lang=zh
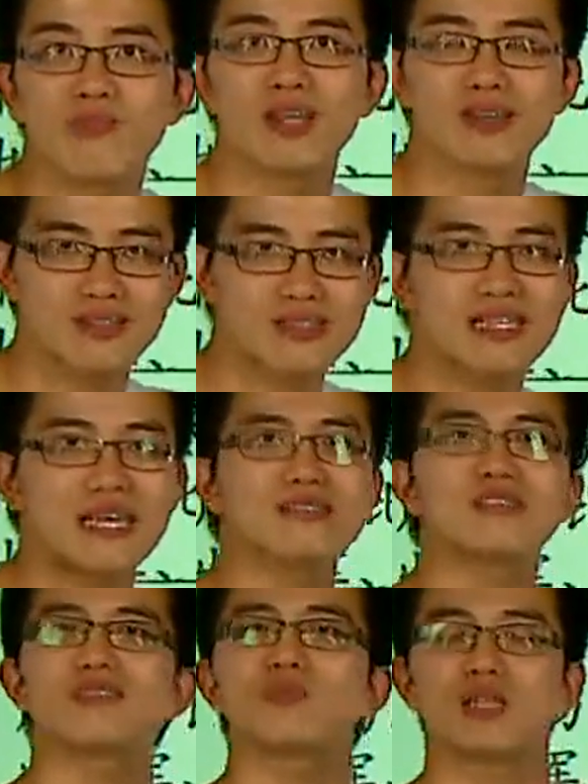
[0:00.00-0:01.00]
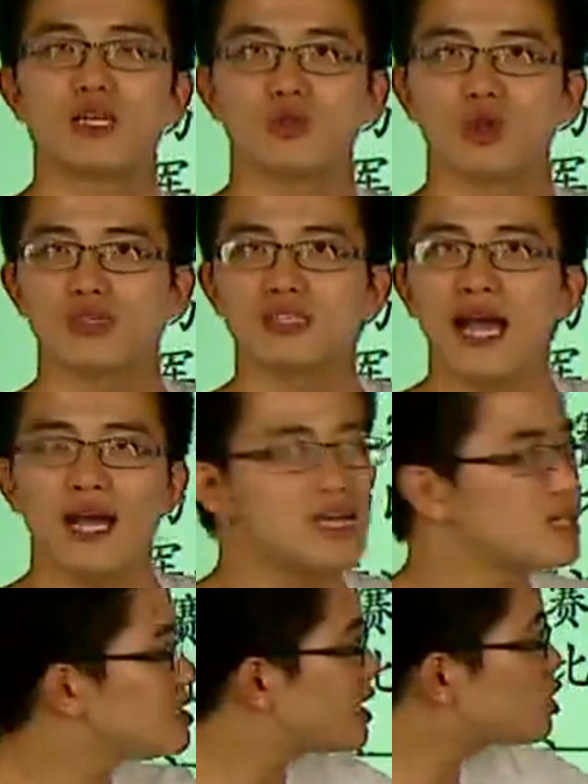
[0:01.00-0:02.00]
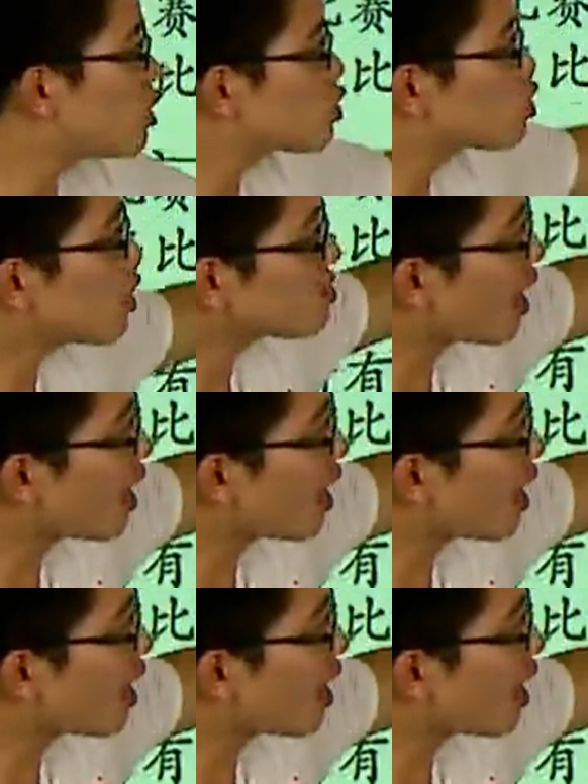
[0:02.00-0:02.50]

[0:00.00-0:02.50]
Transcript: 三四三四名的决赛，也就是说